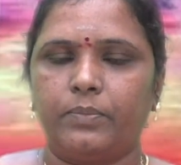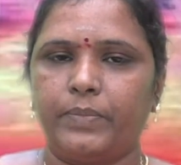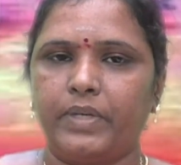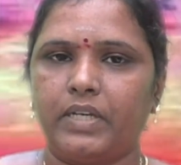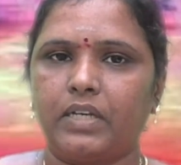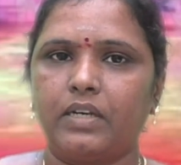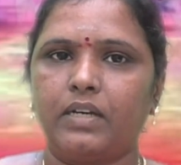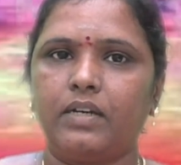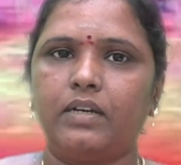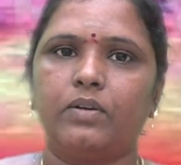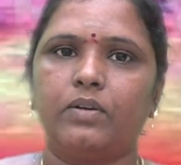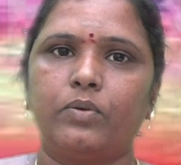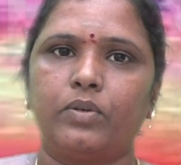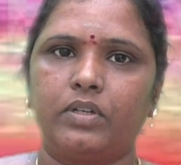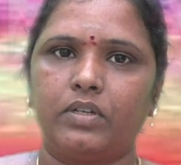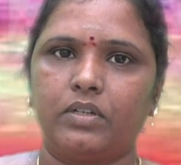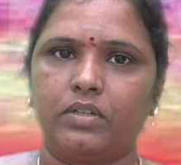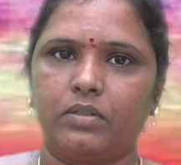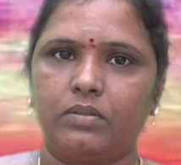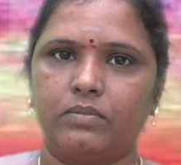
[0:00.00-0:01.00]
மிக
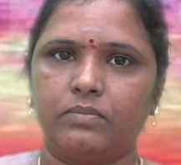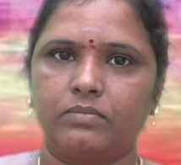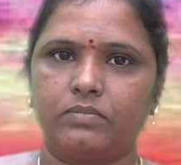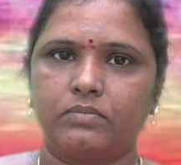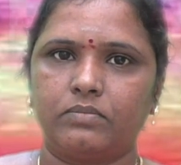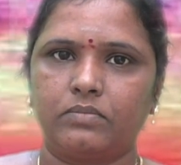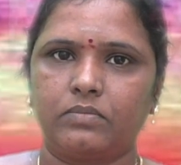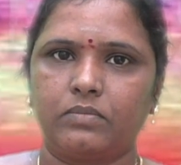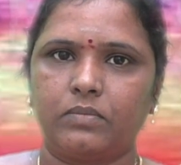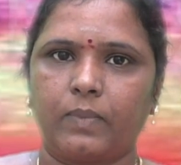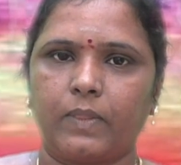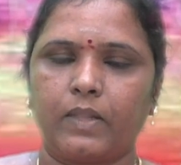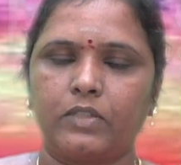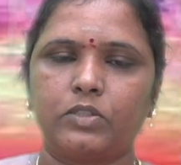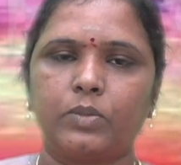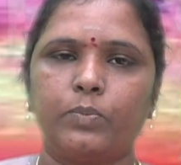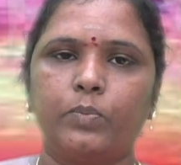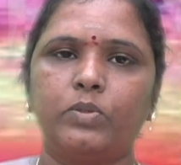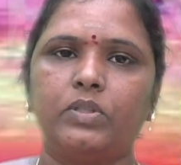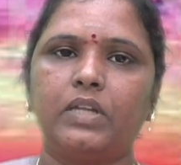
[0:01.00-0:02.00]
ஒரு
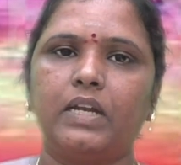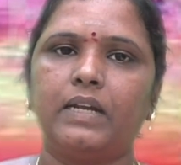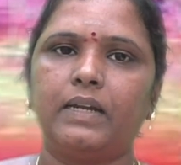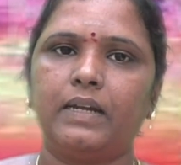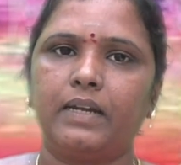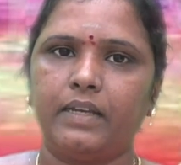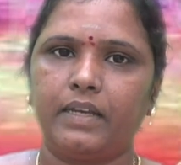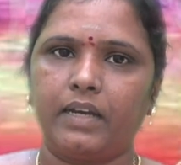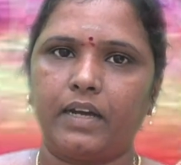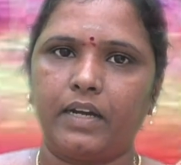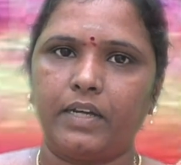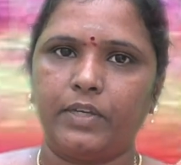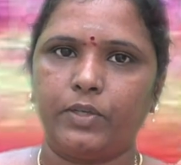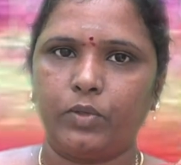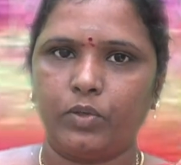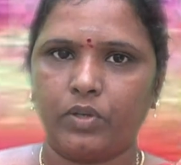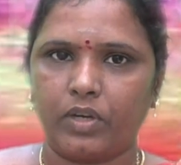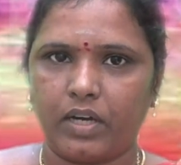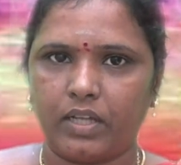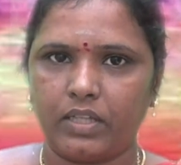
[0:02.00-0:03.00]
ஸோ முதல் நிலையான
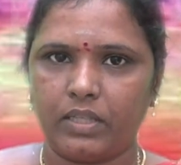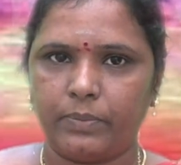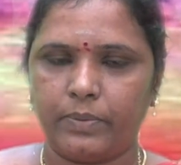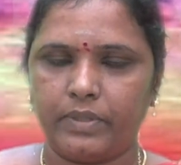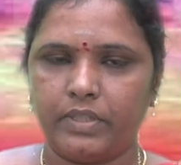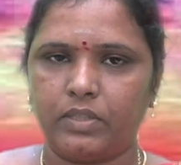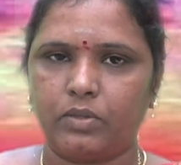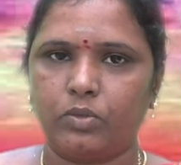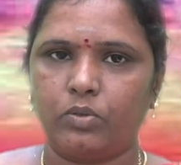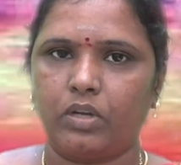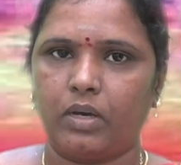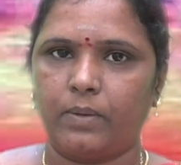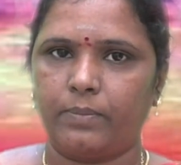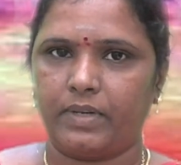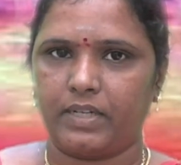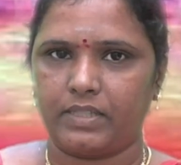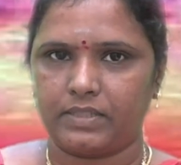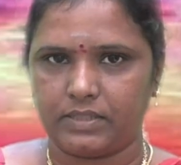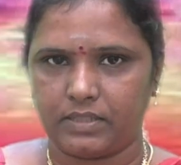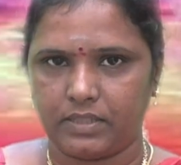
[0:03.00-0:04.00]
யோகாதிபதி துலாம்
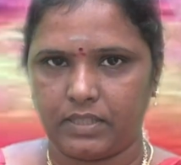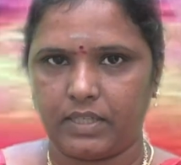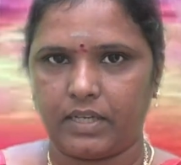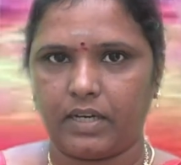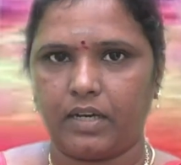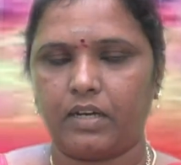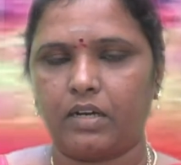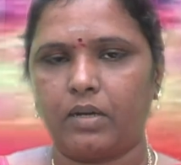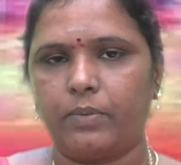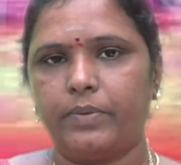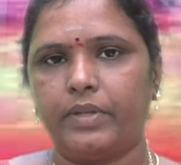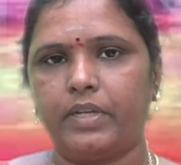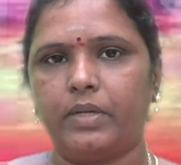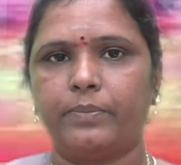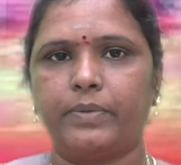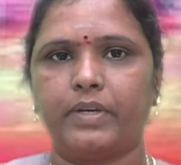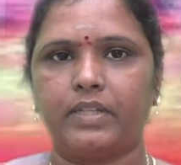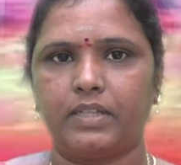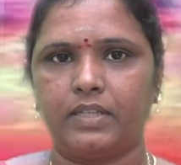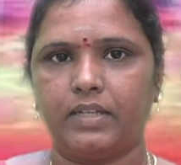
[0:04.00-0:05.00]
ராசிக்கு யார்
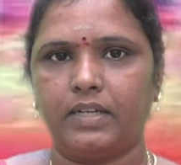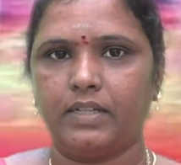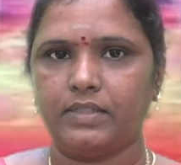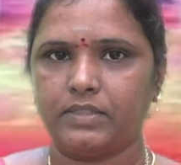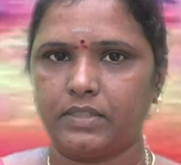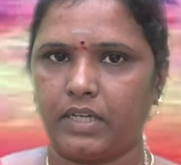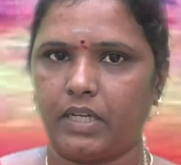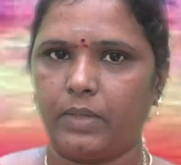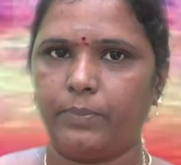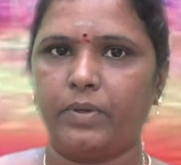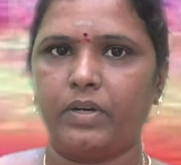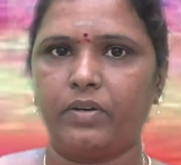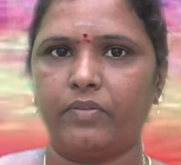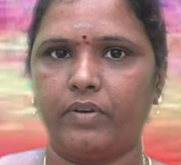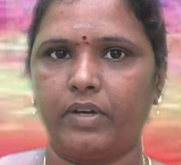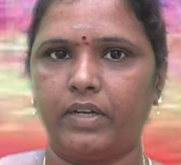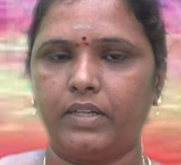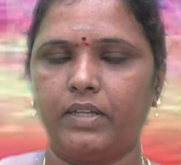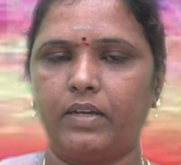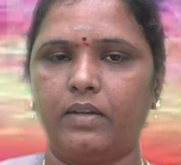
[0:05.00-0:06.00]
அப்படின்னு பார்த்தீங்கன்னா சனி
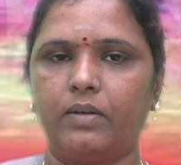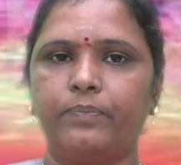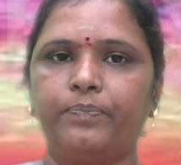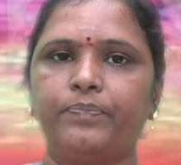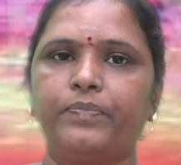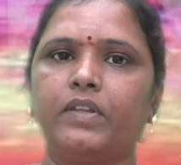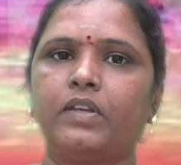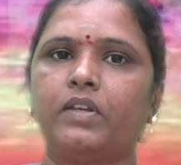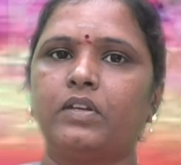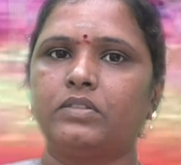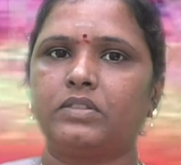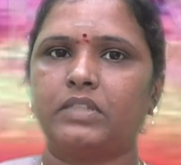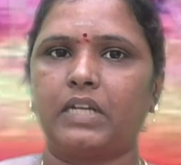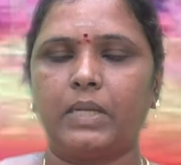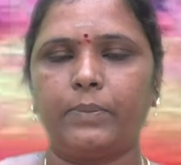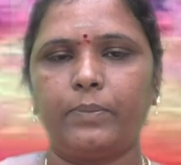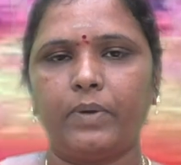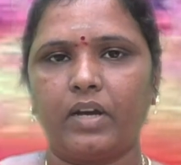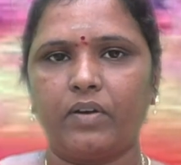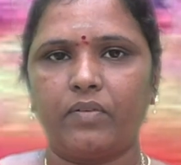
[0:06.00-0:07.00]
பகவான் தான்
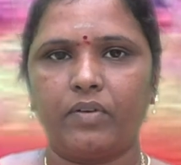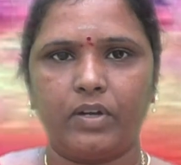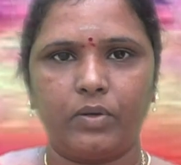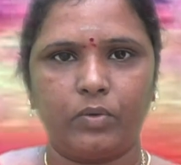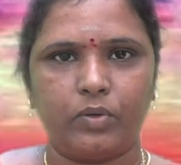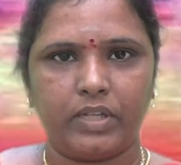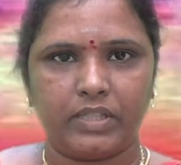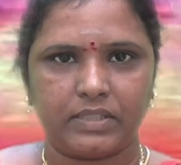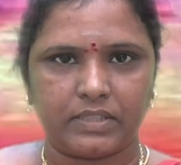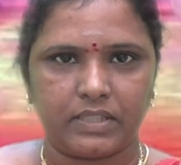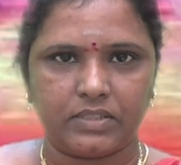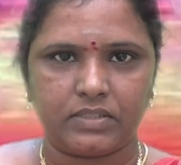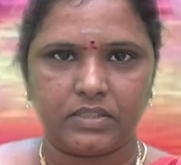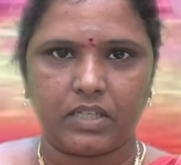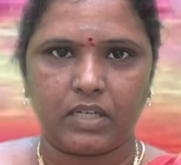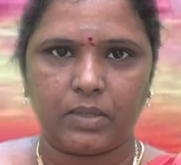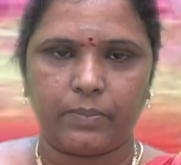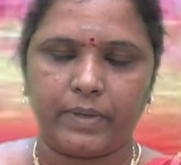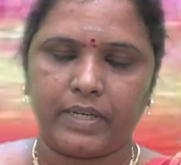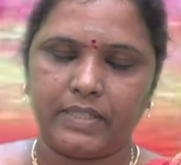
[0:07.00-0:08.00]
சனி பகவானுடைய
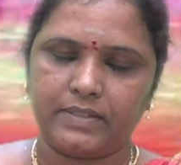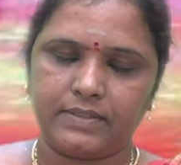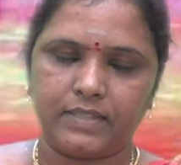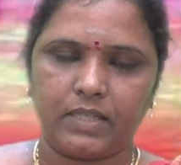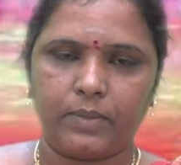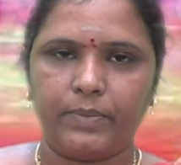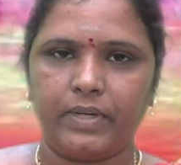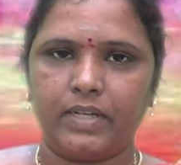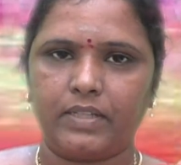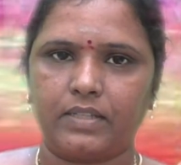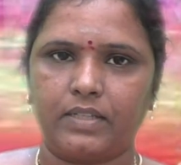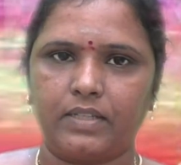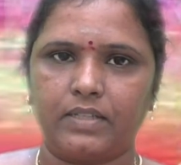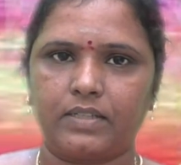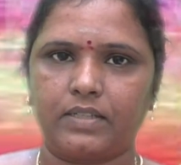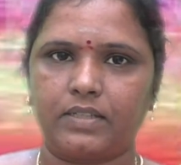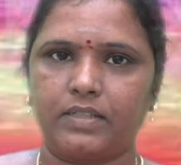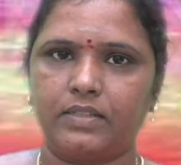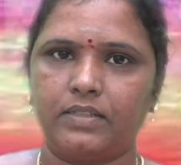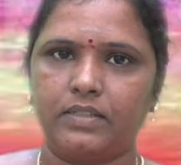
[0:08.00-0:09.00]
சஞ்சாரம் அஞ்சாம் இடத்துல
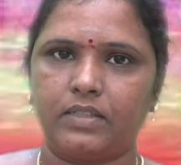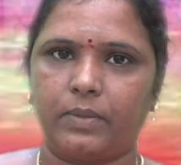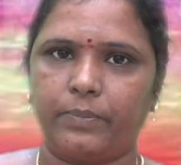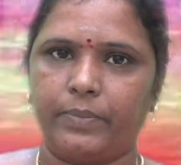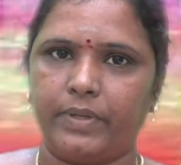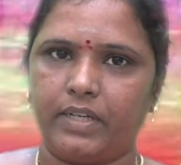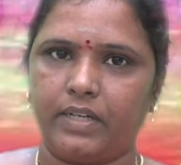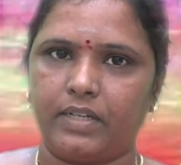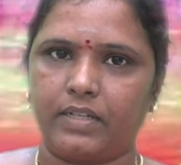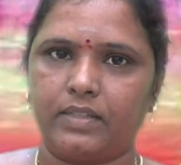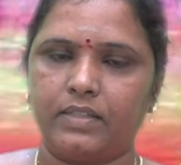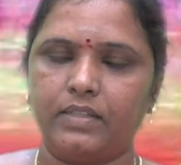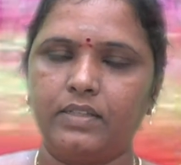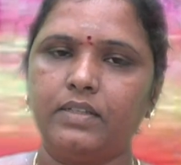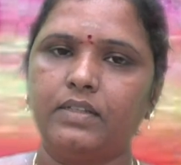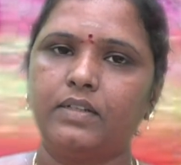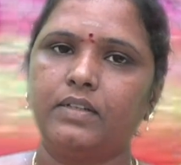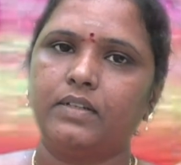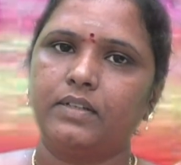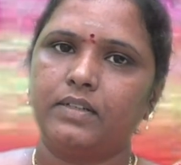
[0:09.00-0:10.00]
இருக்கிறது அப்படின்றது
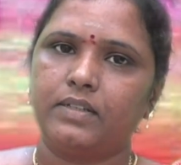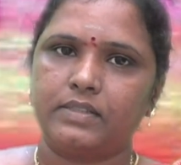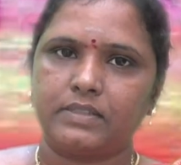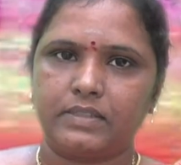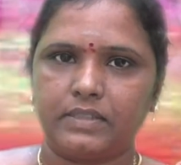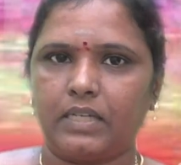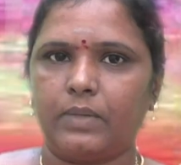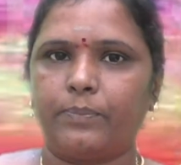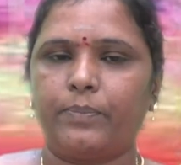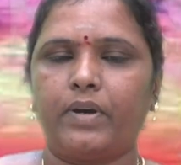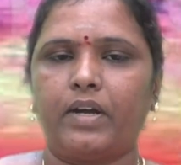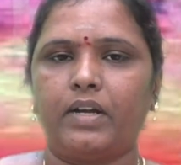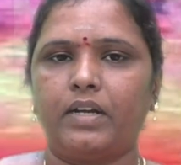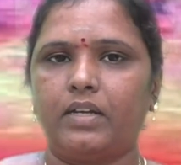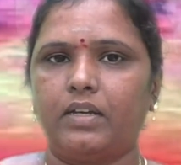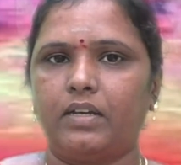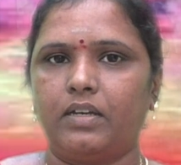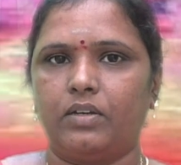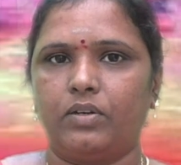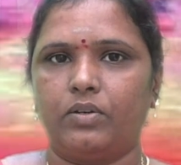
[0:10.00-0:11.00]
சிறப்பான
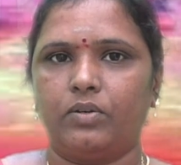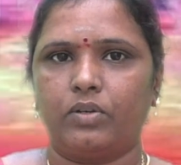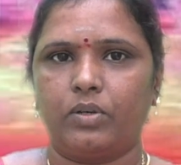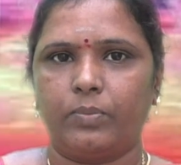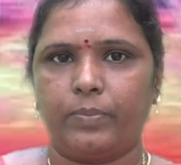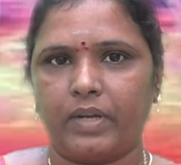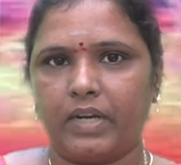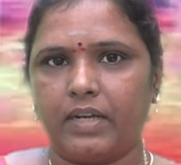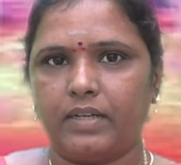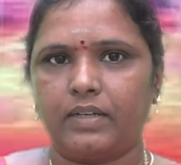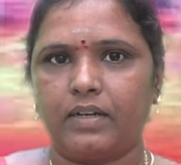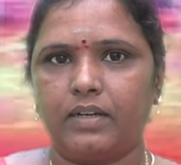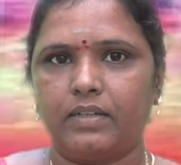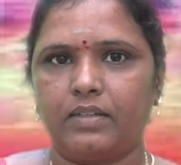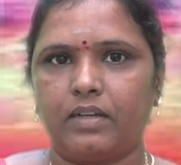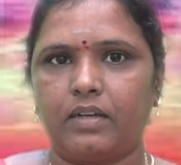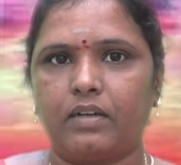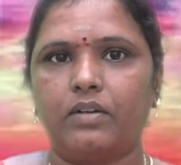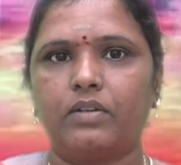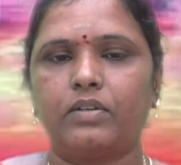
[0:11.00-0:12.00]
ஒரு
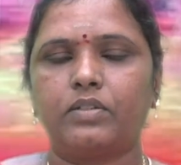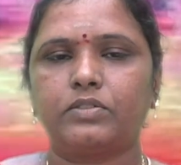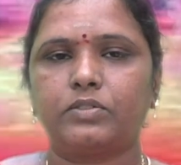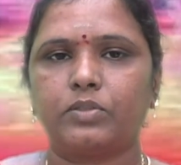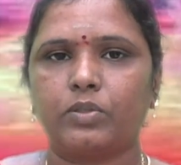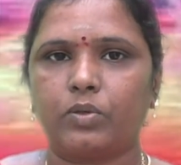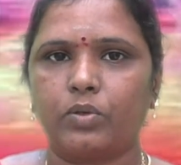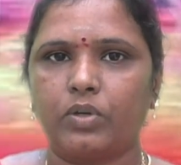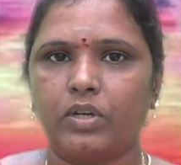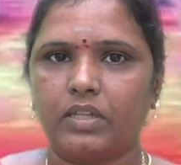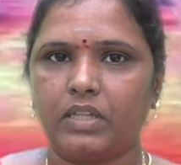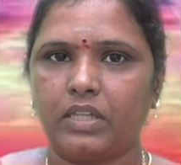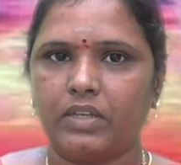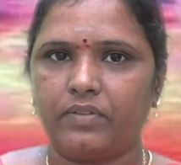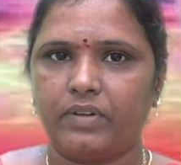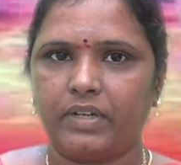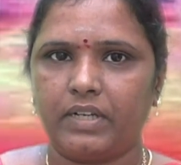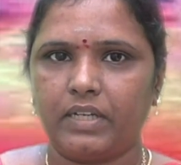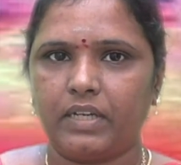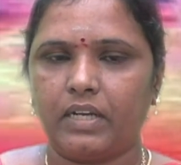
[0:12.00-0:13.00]
பலன்கள் தான் ஸோ குழந்தை
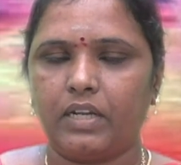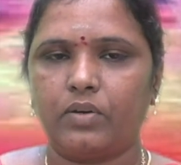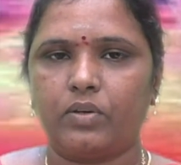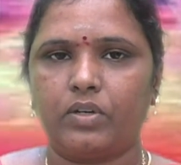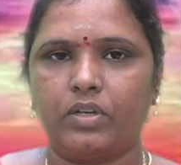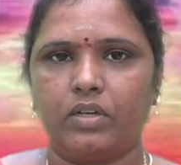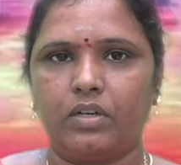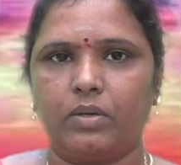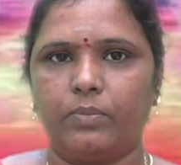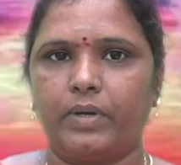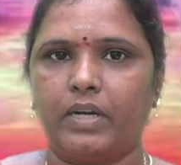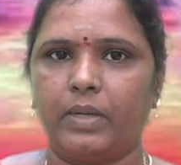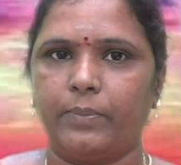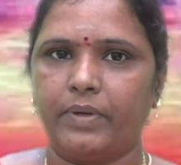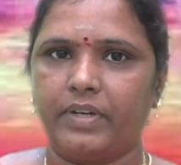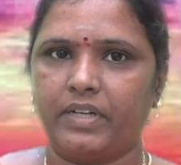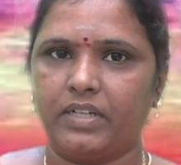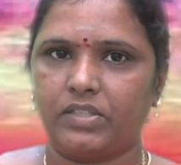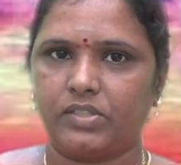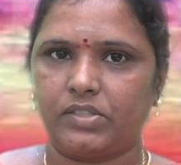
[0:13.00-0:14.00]
வழியில் ஒரு
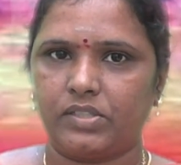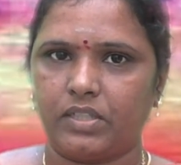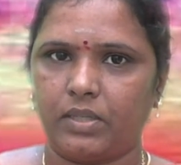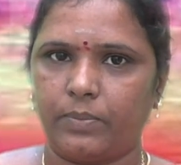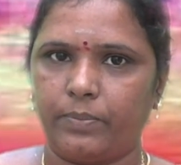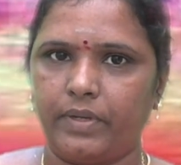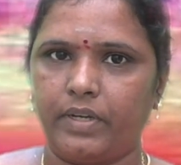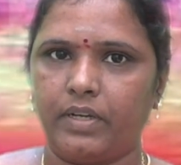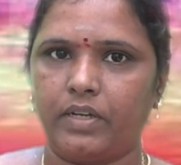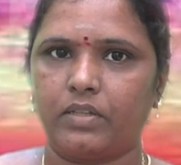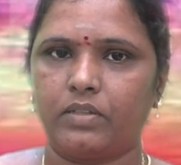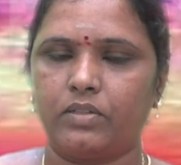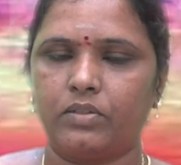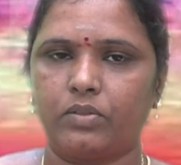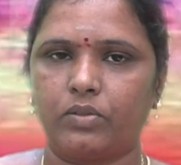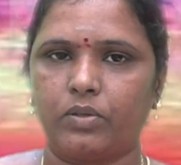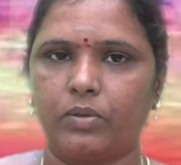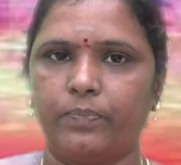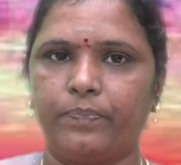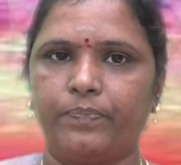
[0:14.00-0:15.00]
மனமகிழ்ச்சி அப்படின்றது
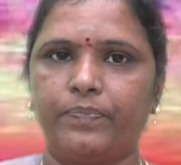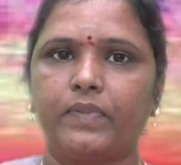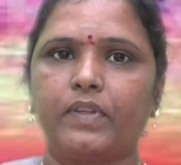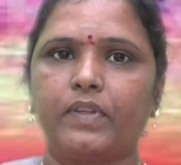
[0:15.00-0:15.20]
இருக்கும்